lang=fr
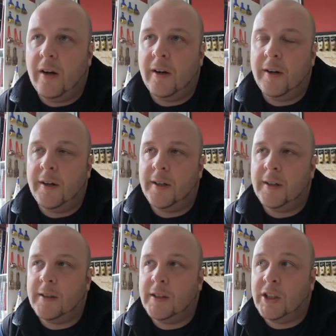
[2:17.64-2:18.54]

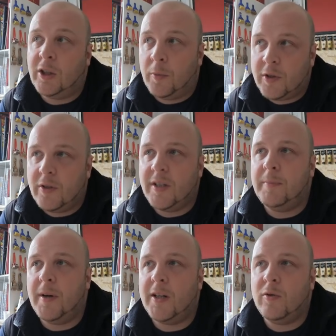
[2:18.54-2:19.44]
Euh, j'ai commencé
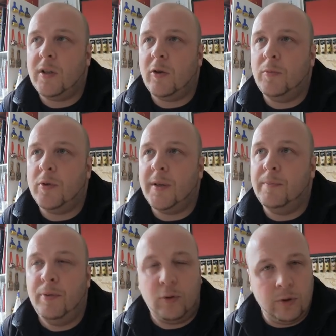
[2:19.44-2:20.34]
aussi par la suite à lui poser
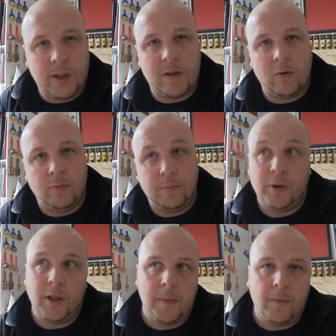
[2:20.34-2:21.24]
beaucoup de questions,
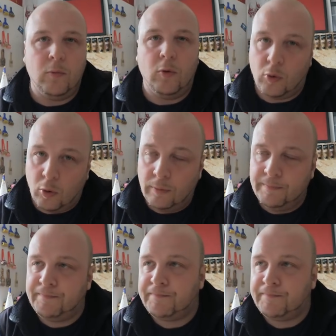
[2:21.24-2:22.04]
peut-être même de trop.